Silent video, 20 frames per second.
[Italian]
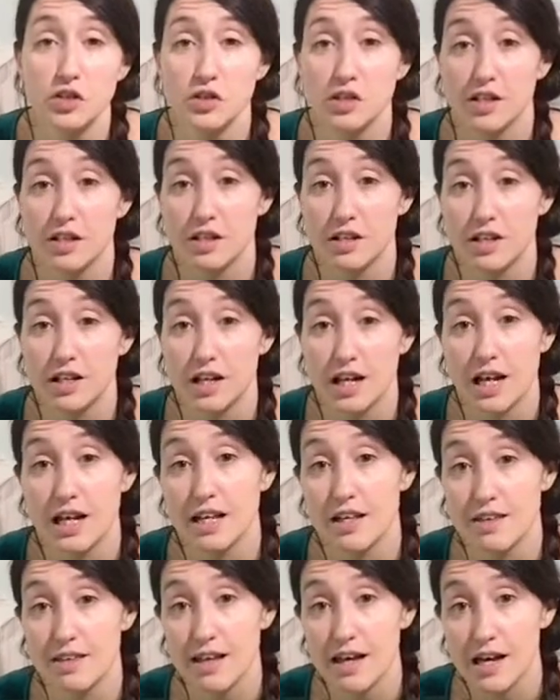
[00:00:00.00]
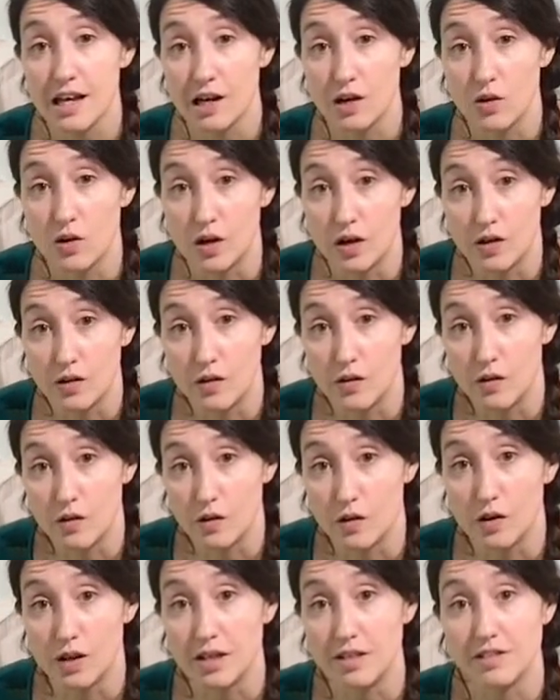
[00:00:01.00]
di realizzarlo ah,
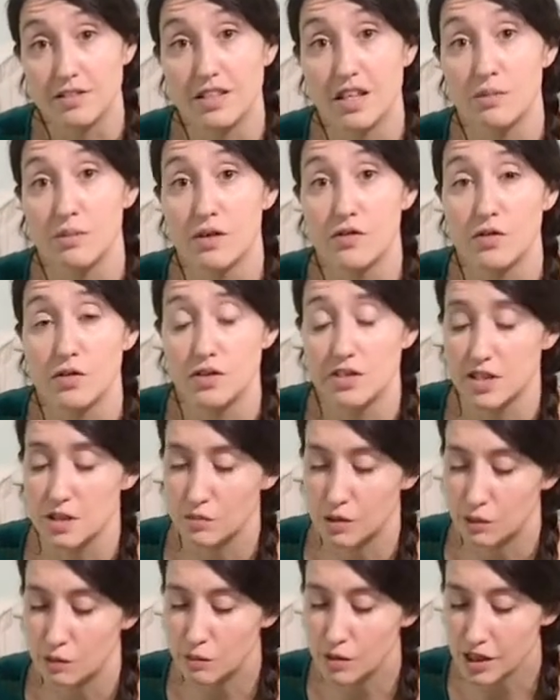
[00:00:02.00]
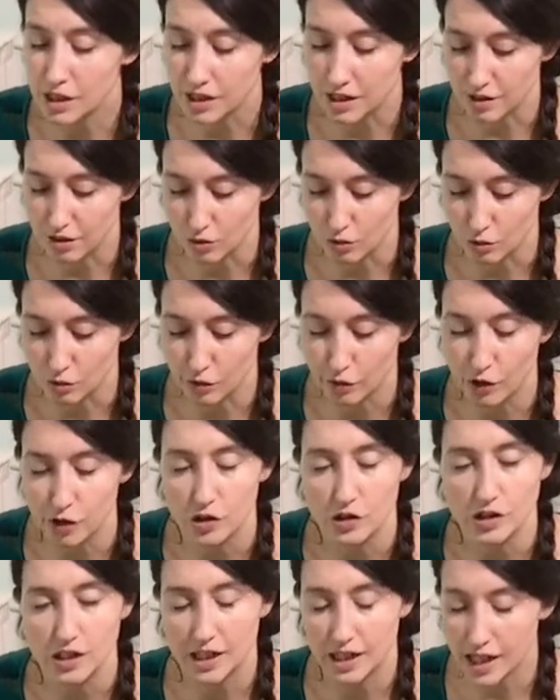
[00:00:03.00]
insieme ai vostri bambini su un foglio
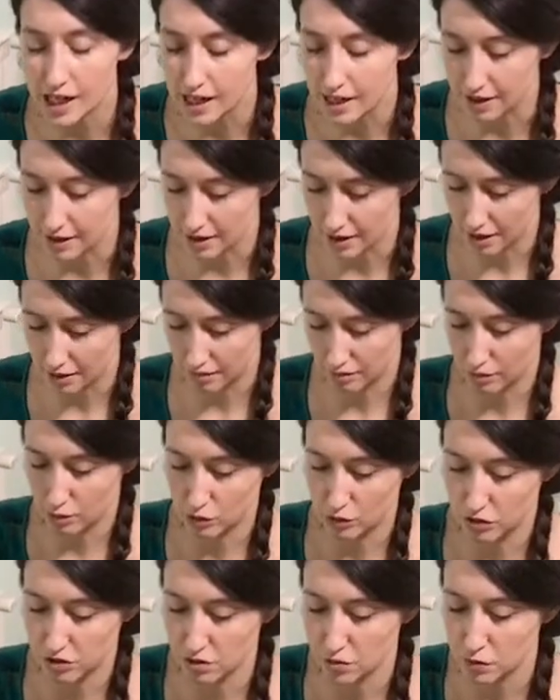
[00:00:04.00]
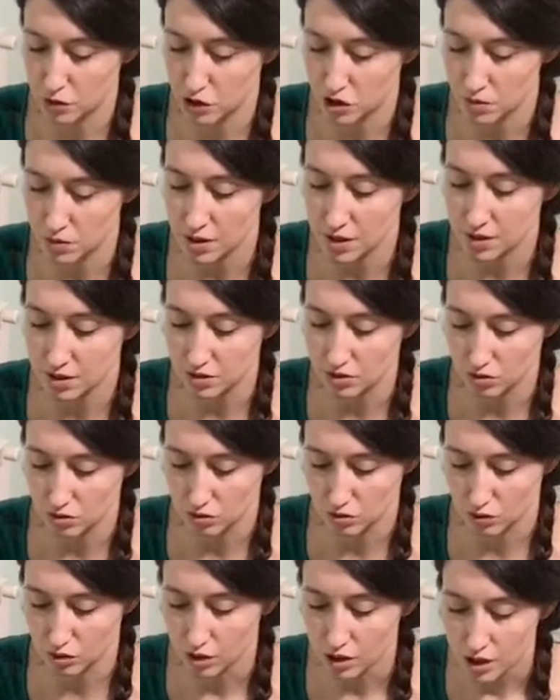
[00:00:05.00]
di carta, molto semplicemente
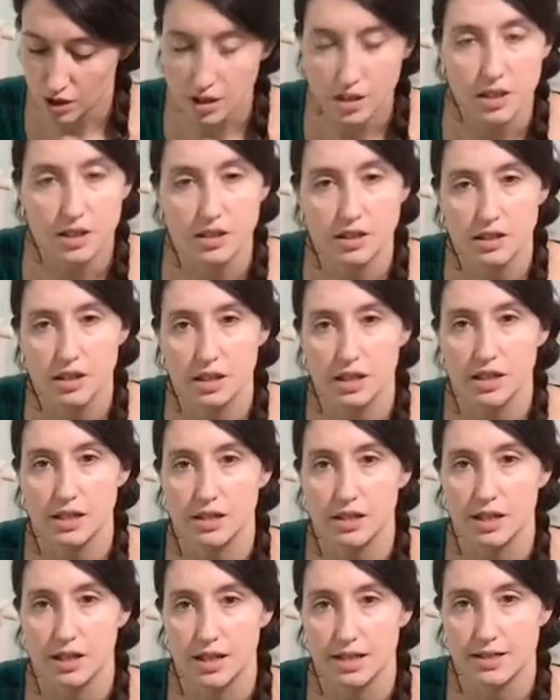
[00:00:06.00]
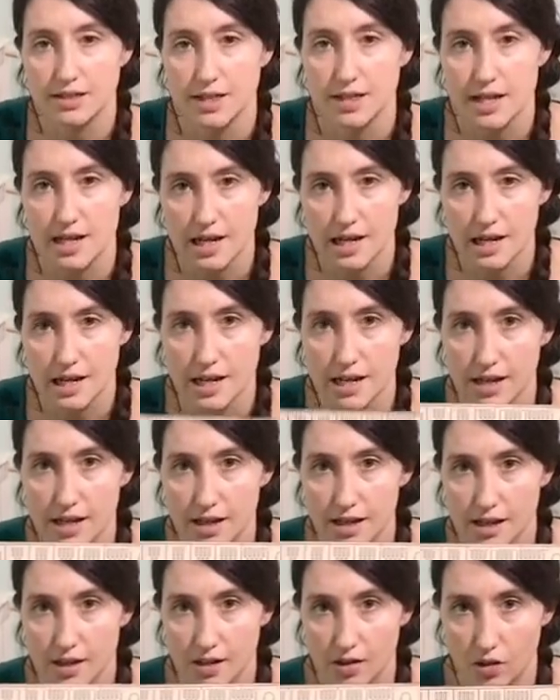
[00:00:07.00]
sono 30 caselle,
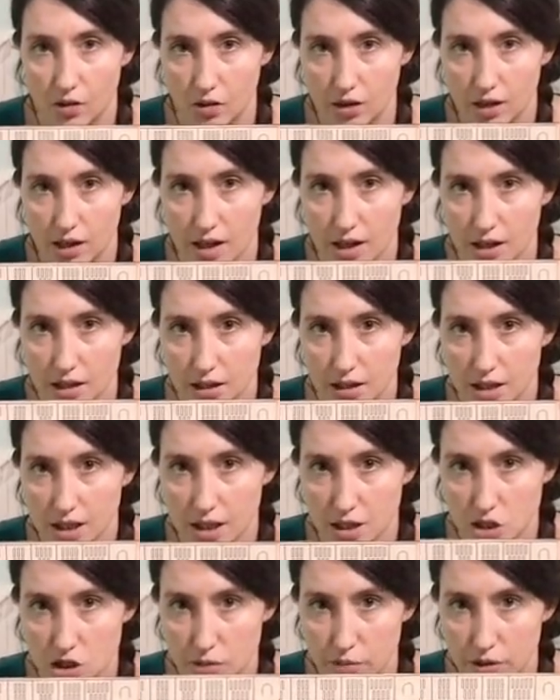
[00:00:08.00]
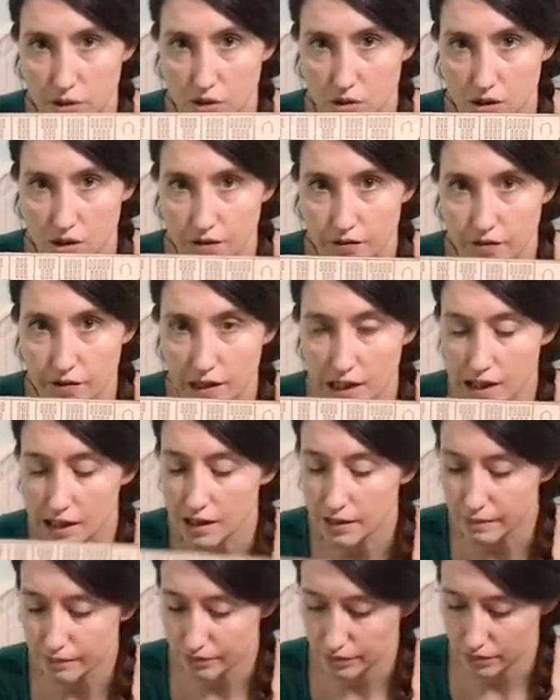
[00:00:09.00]
ok, 10 per ogni fila,
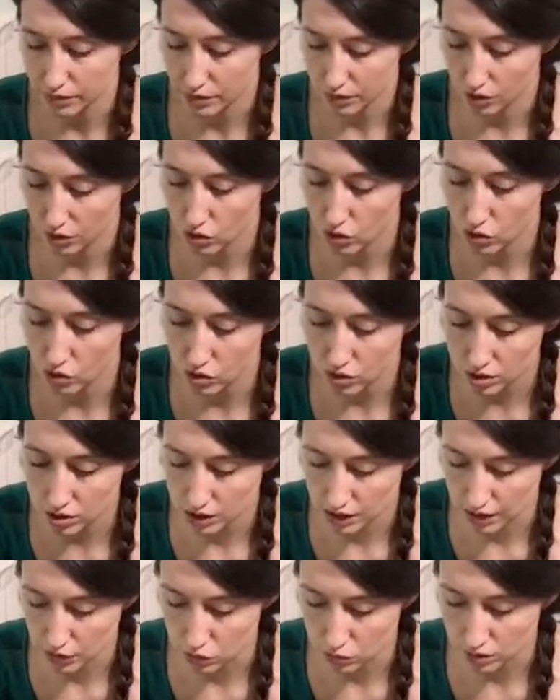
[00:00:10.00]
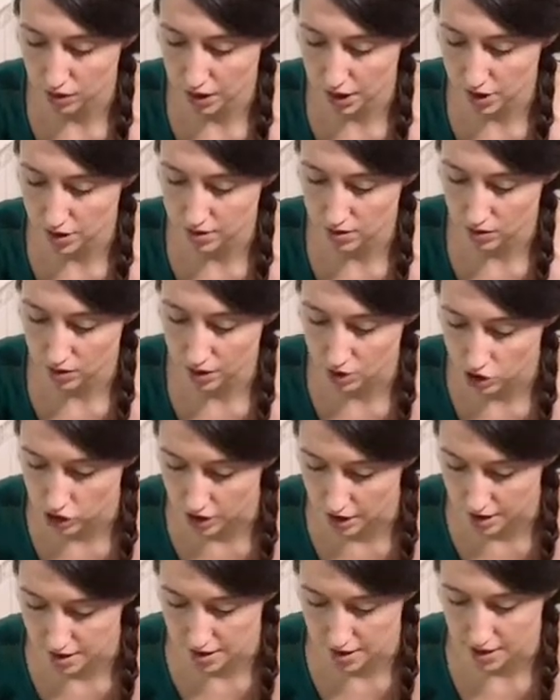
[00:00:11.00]
con la numerazione
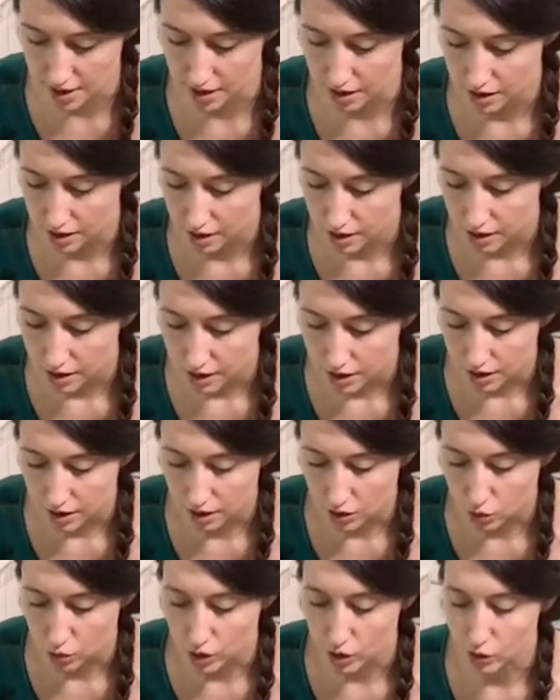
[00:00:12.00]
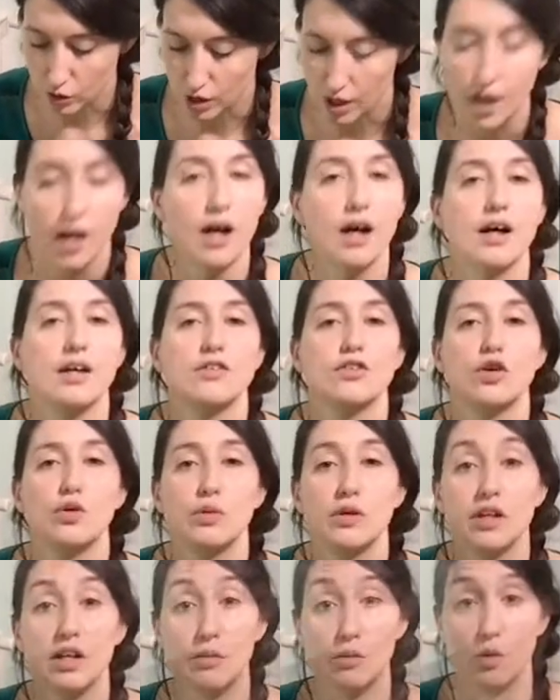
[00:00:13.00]
egizia, di cui ora
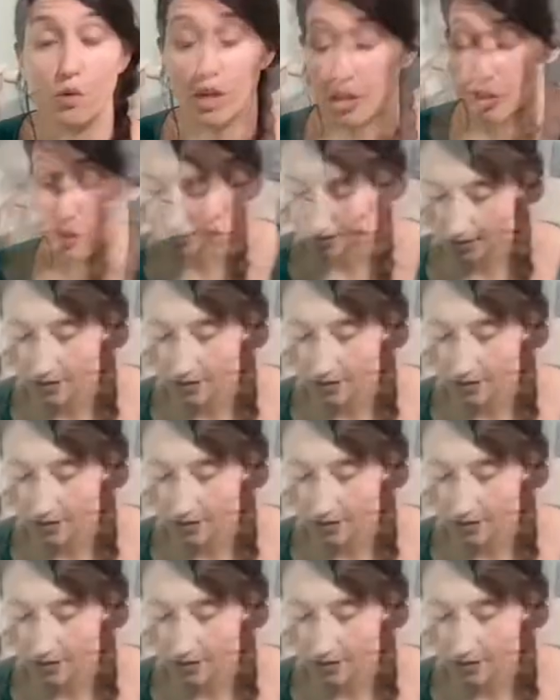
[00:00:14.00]
scopriremo qualcosa.